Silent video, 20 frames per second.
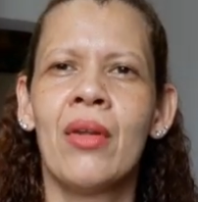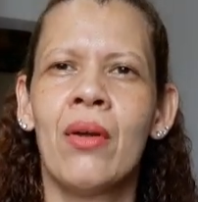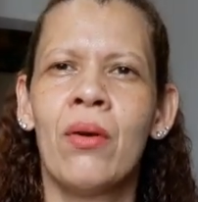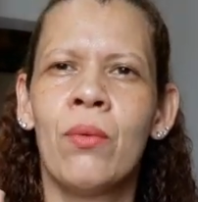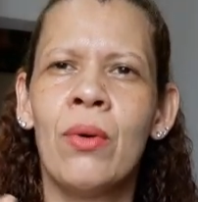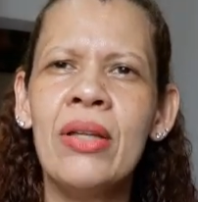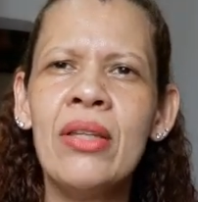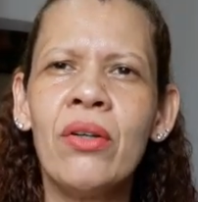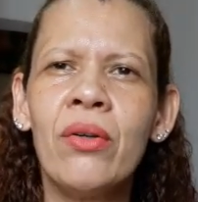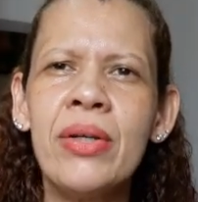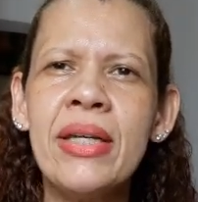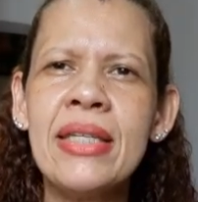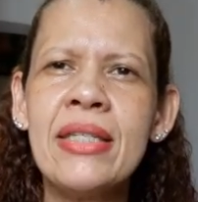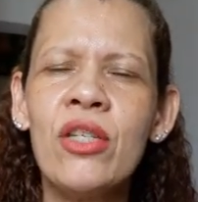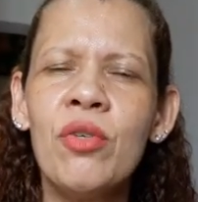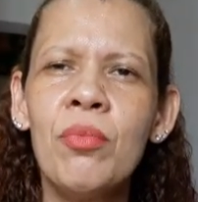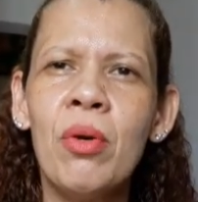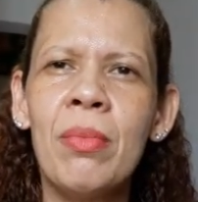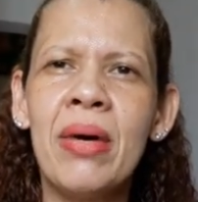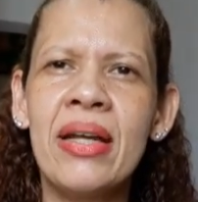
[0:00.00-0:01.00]
Quando eu
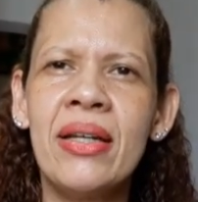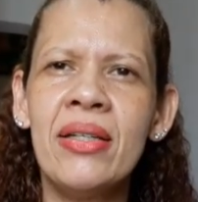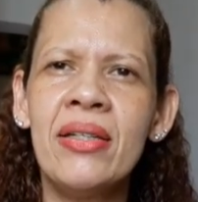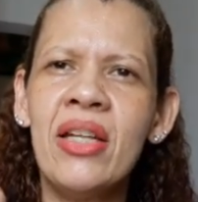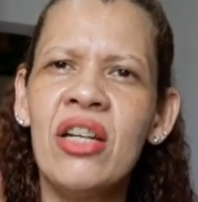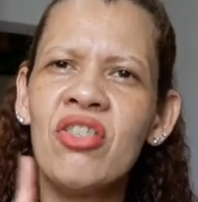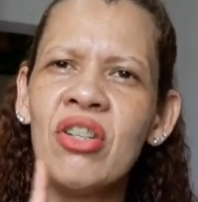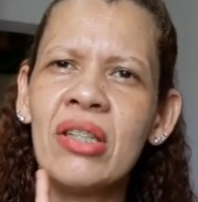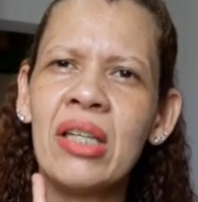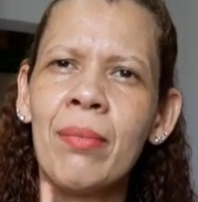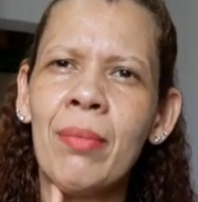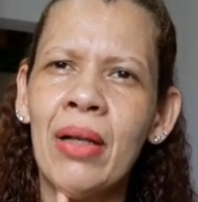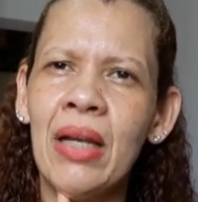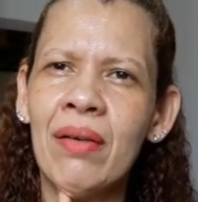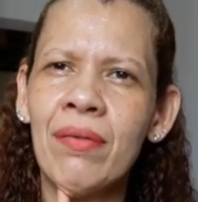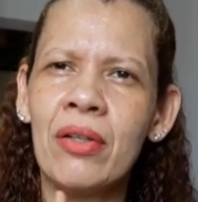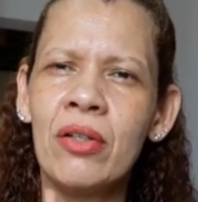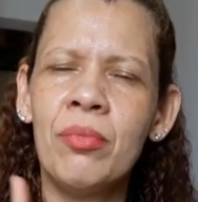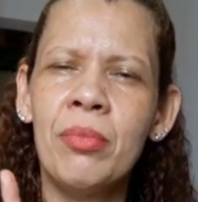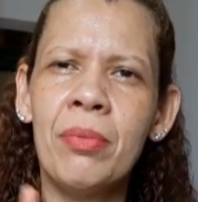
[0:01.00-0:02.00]
conheci o meu marido, ele já
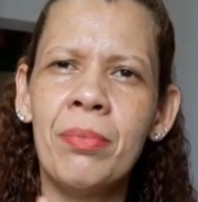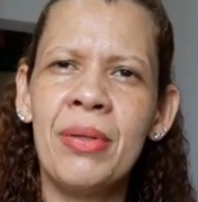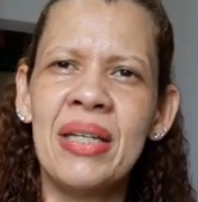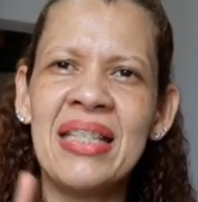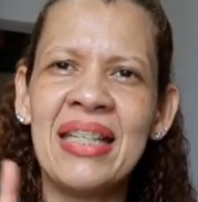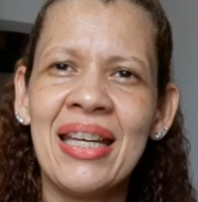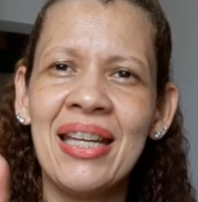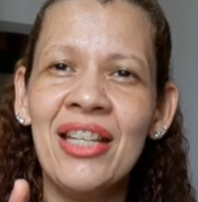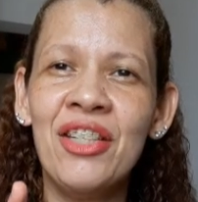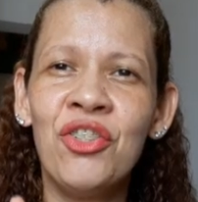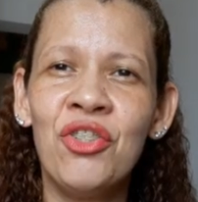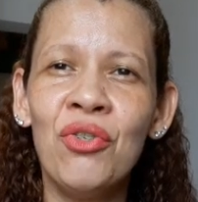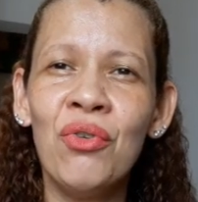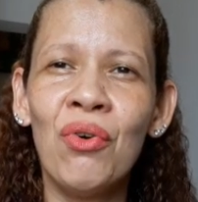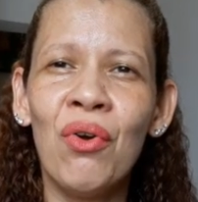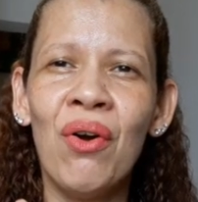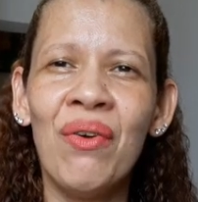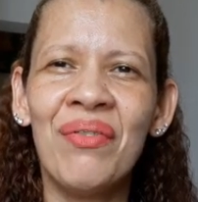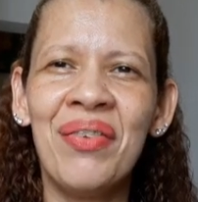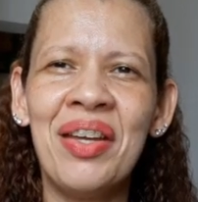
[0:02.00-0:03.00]
trabalhava numa empresa que ele tinha
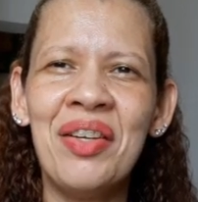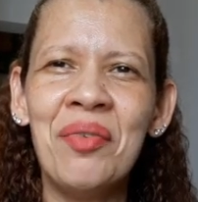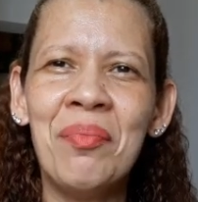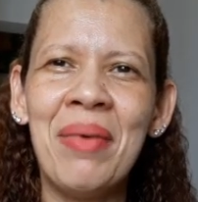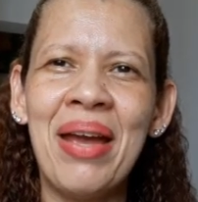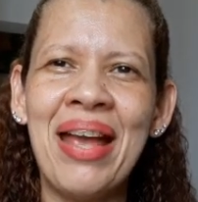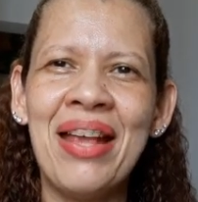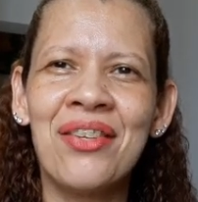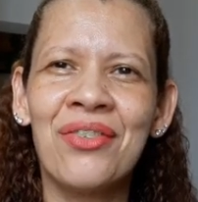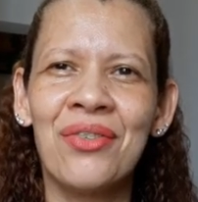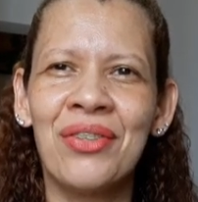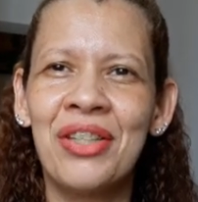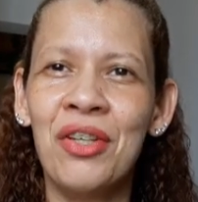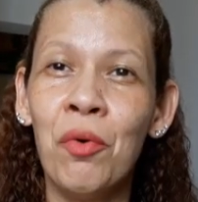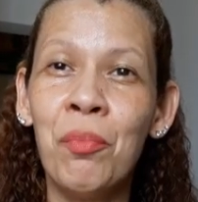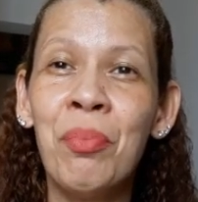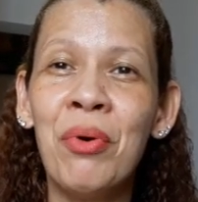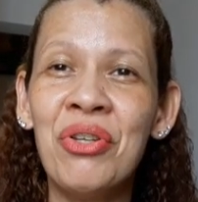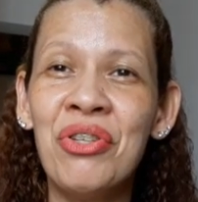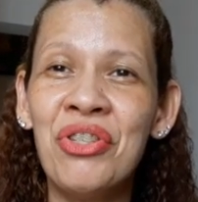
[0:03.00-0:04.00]
um convênio médico que
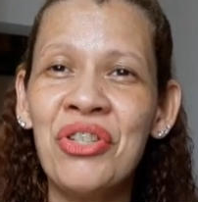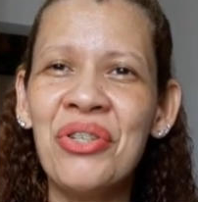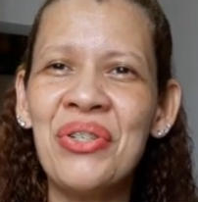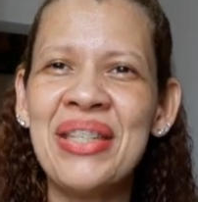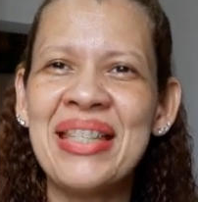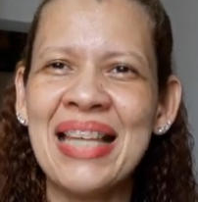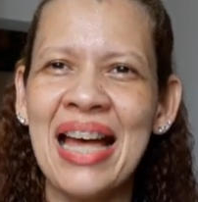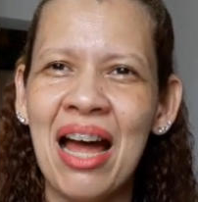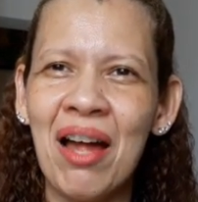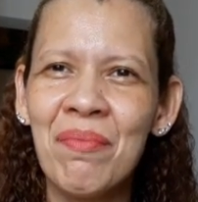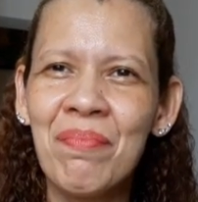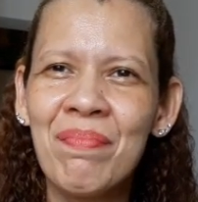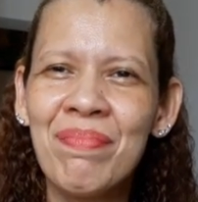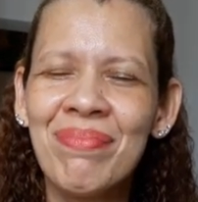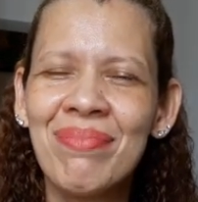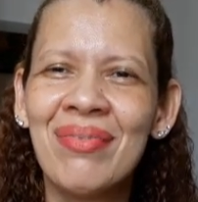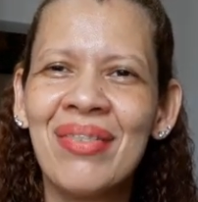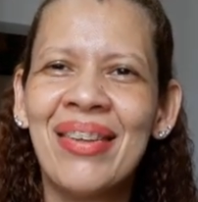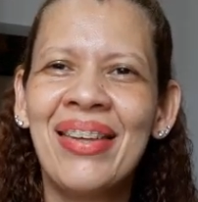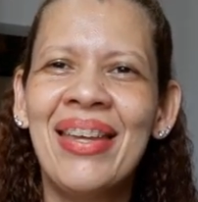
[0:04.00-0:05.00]
eu podia usar.
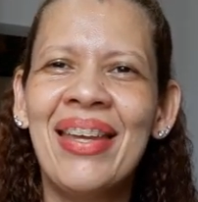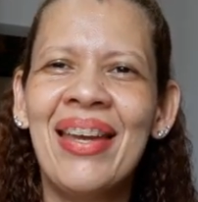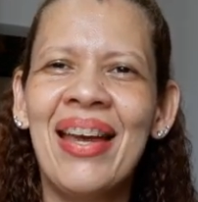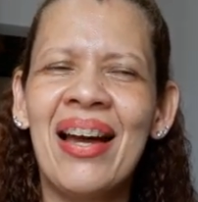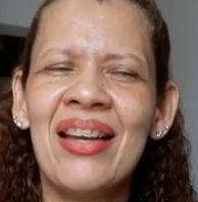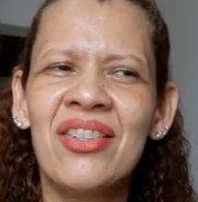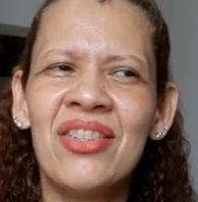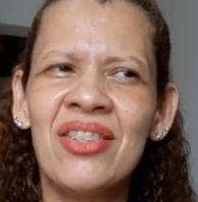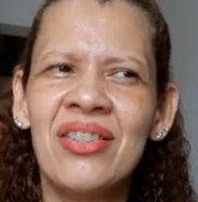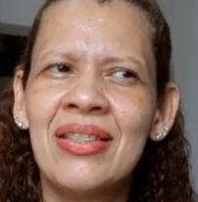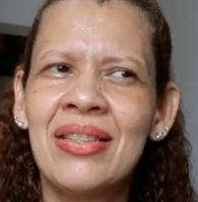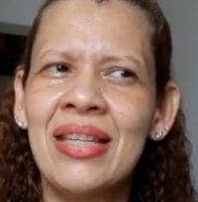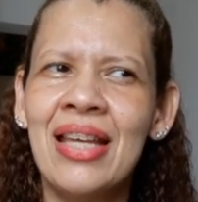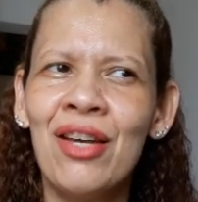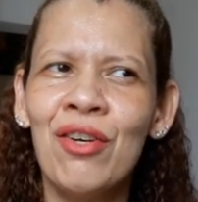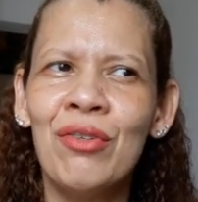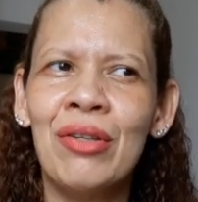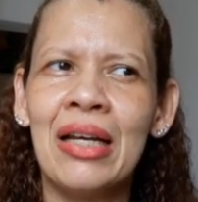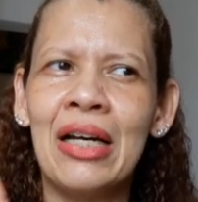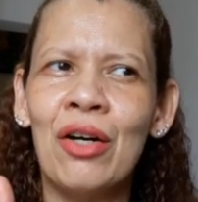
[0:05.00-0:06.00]
Que é, acho que, se
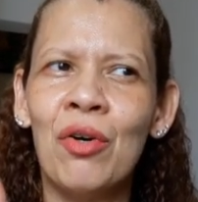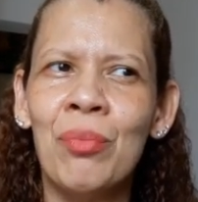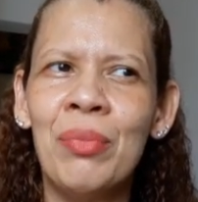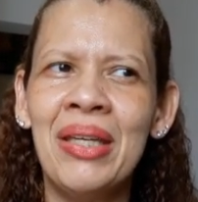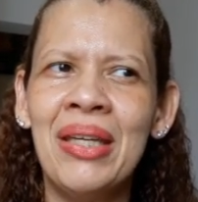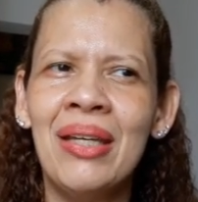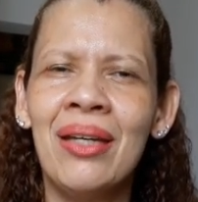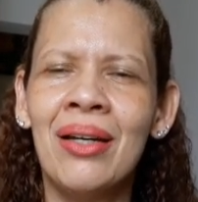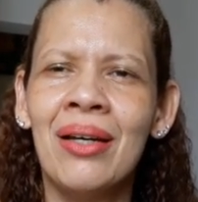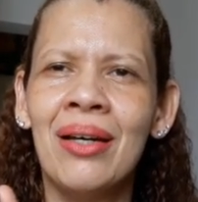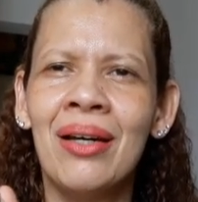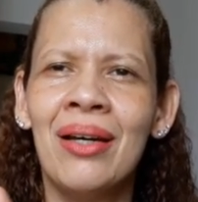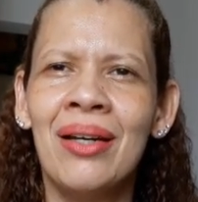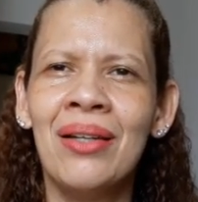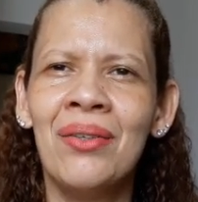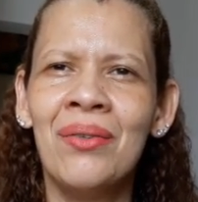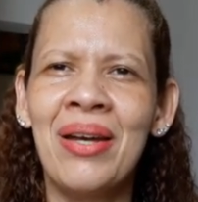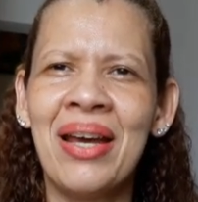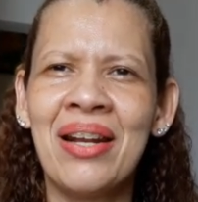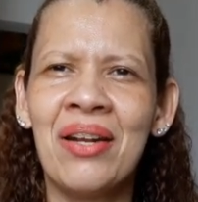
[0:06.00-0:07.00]
eu não me
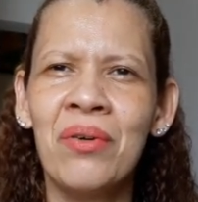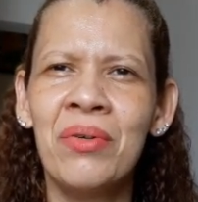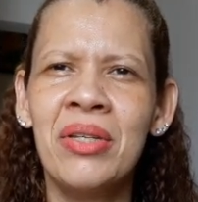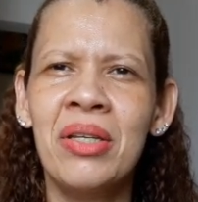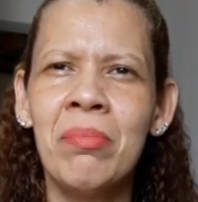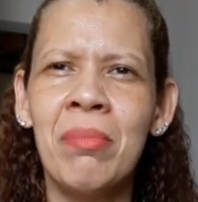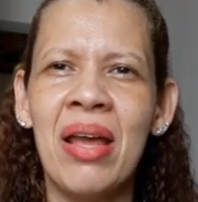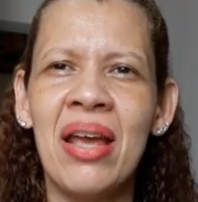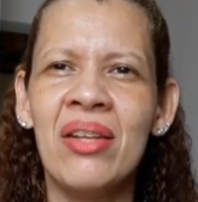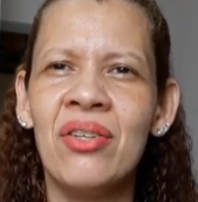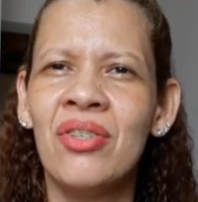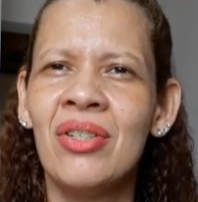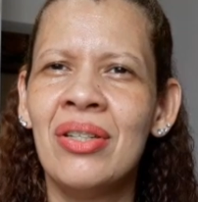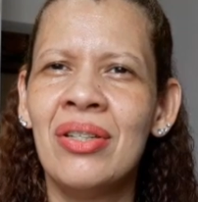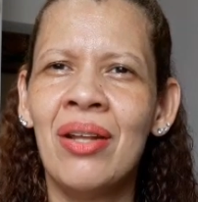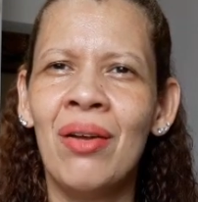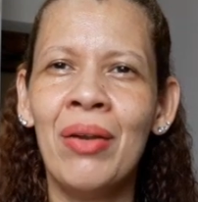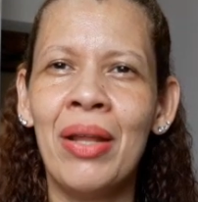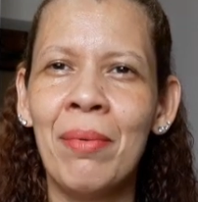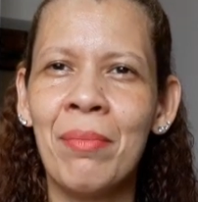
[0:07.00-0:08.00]
engano, era Unimed,
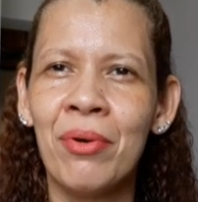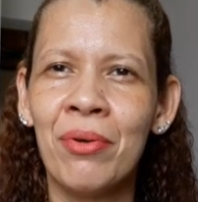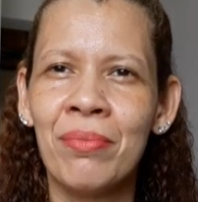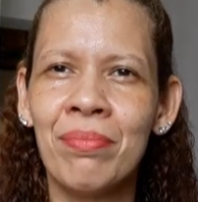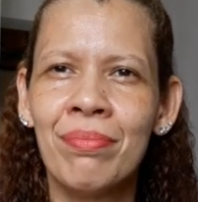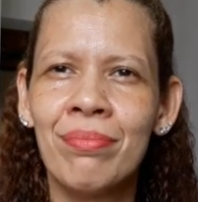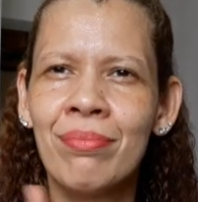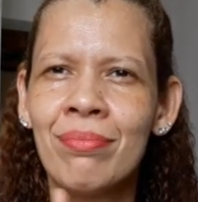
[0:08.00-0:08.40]
não lembro.